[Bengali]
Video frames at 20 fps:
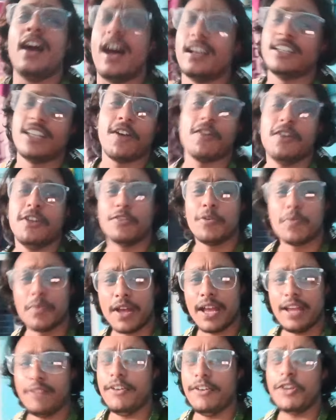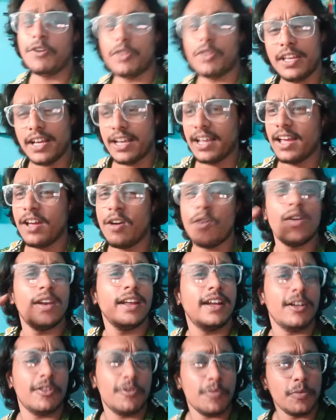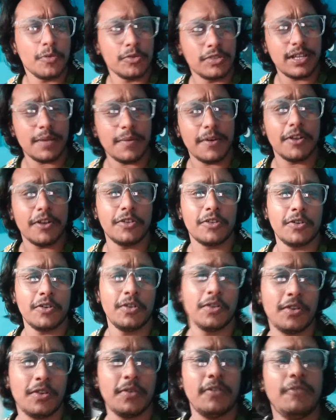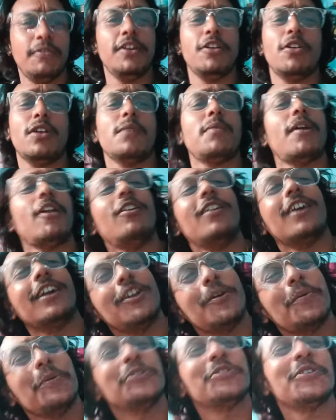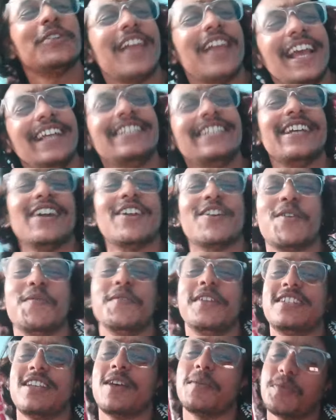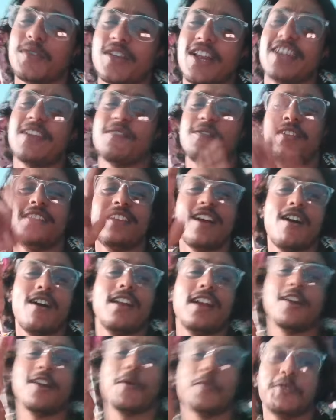আশা করি তোমরা এই ভিডিও থেকে অনেক কিছু বুঝতে পেরেছো ভিডিওটা ভালো লাগলে অবশ্যই লাইক শেয়ার কমেন্ট সাবস্ক্রাইব এবং যাওয়ার আগে